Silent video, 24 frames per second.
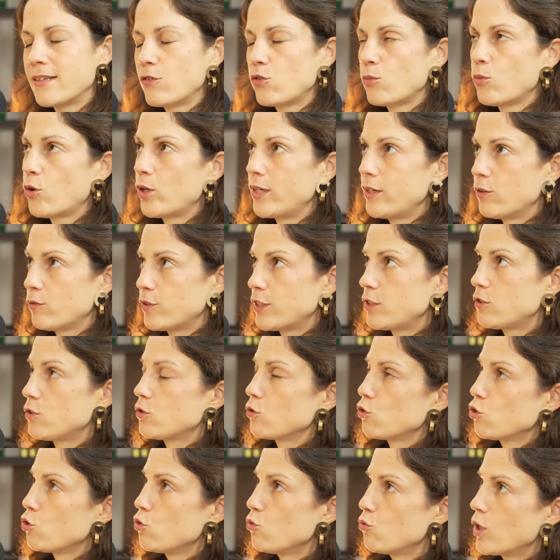exactement. Et en fait,
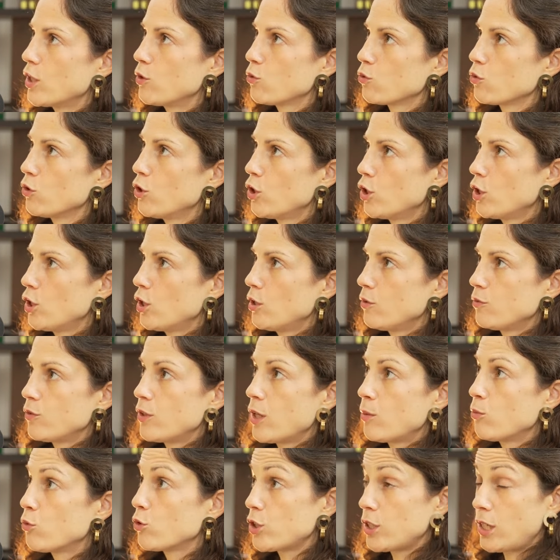je le vois dans,
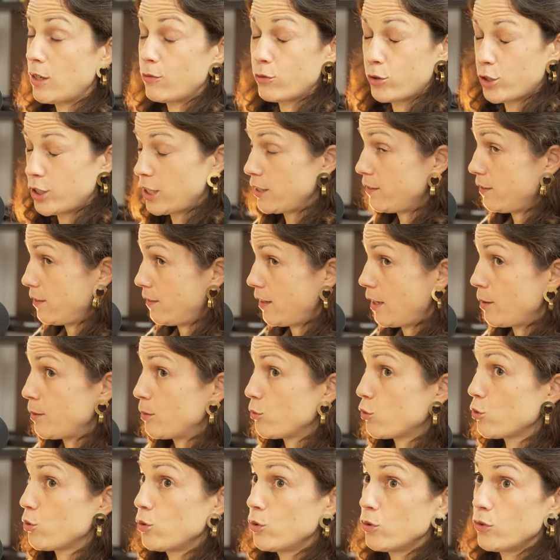Finalement, chez La Fourchette, c'était la même
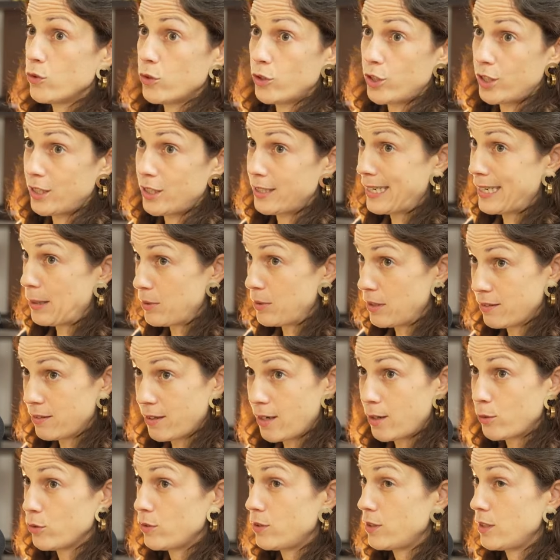chose, chez Captain
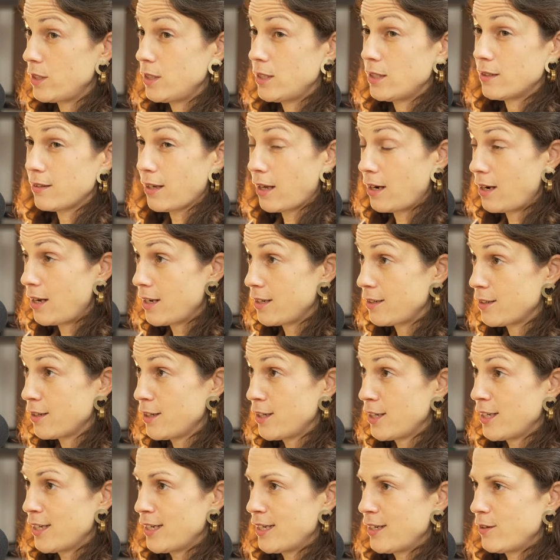Train aussi et Trainline.
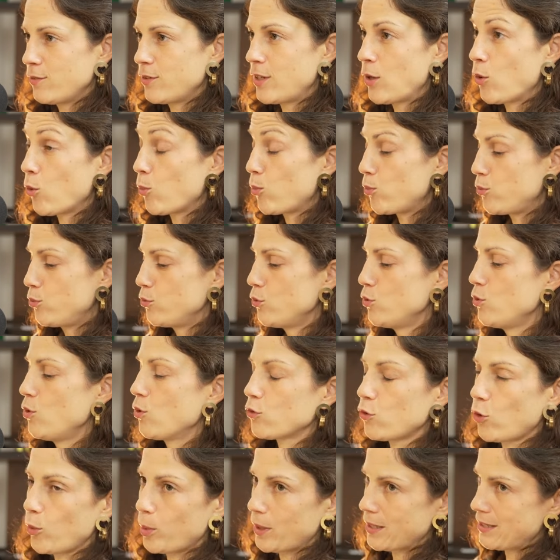Finalement, plus
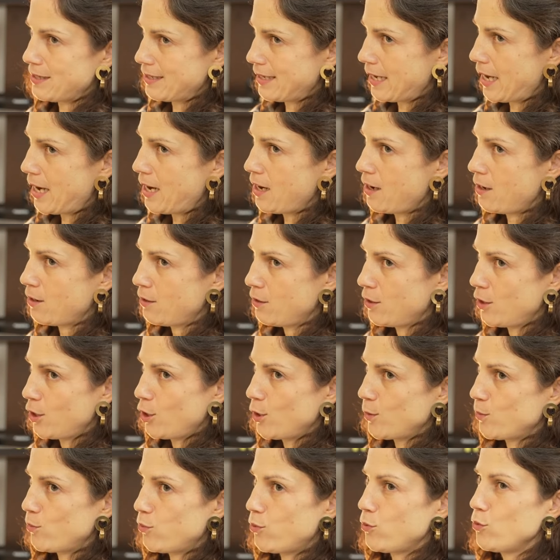l'entreprise scale,
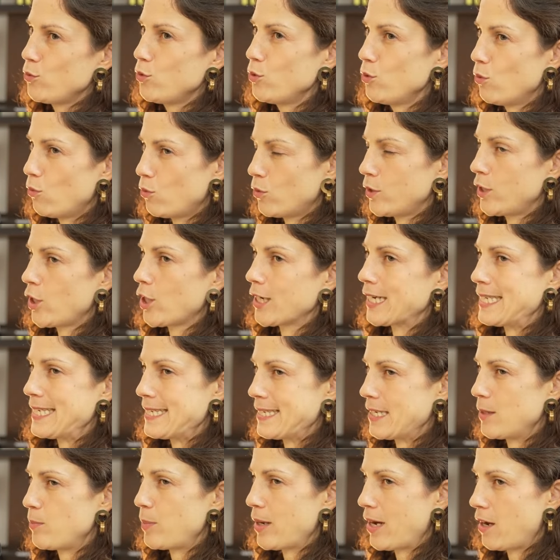plus on est
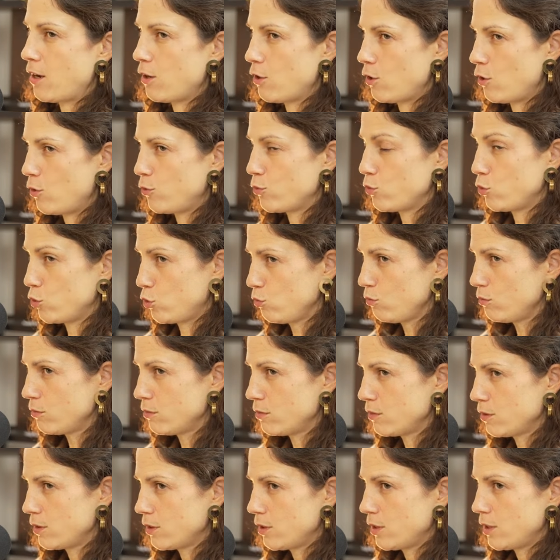organisé par euh, fonction.
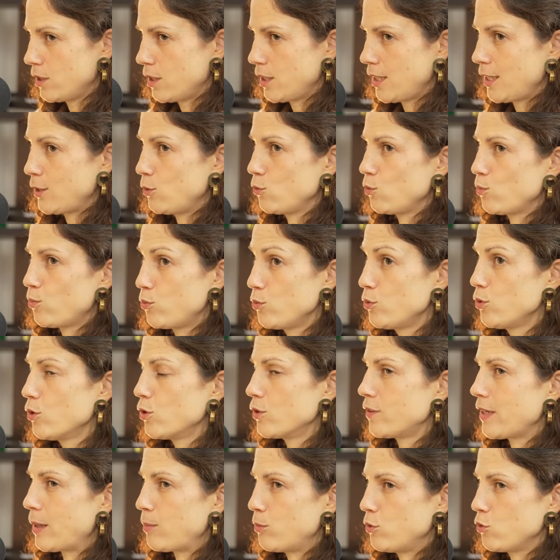Et donc, plus
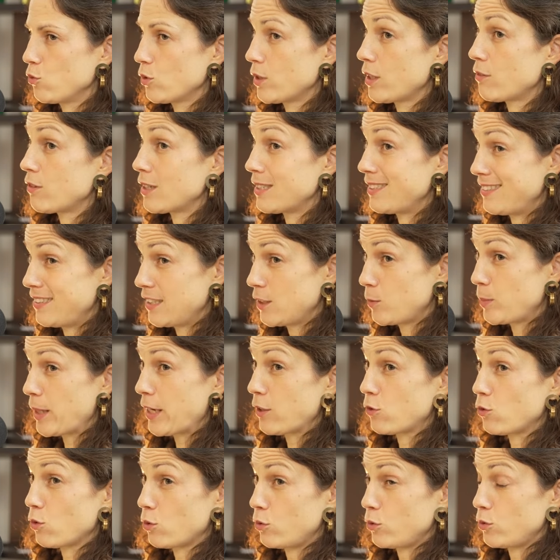euh, tu as besoin d'avoir des
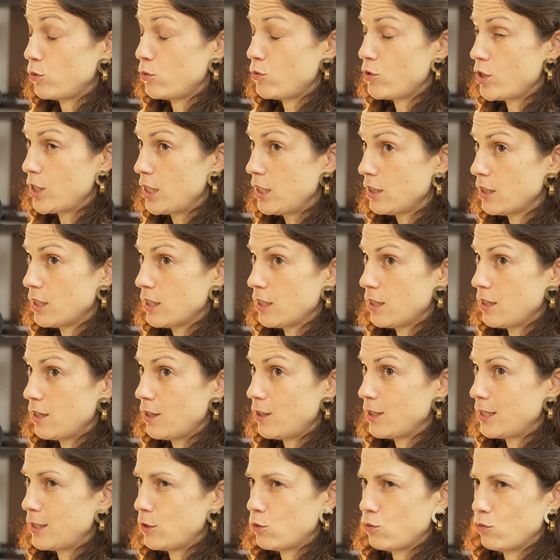experts sur le sujet
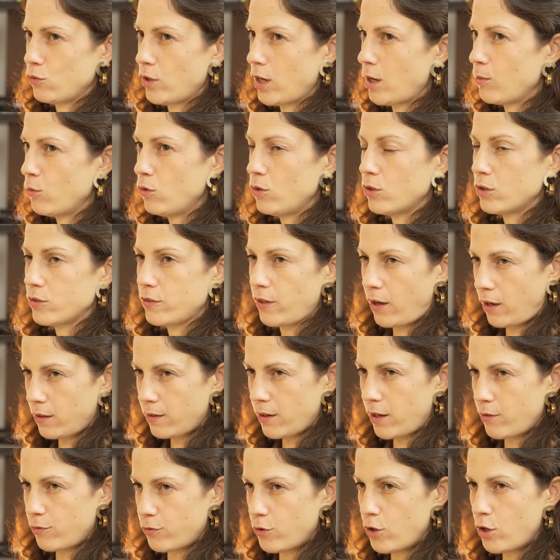euh, qui sont vraiment très,
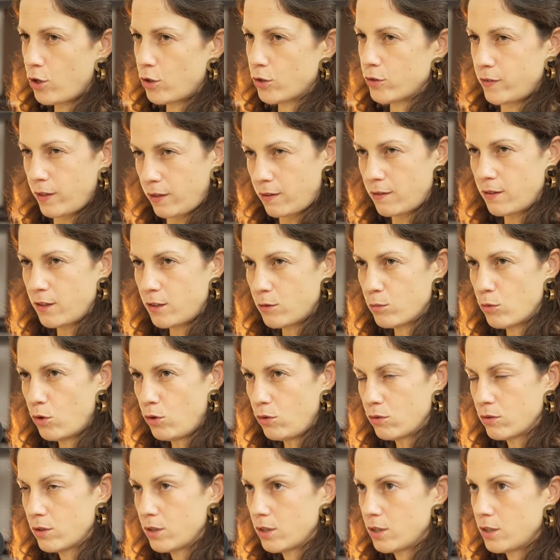très forts techniquement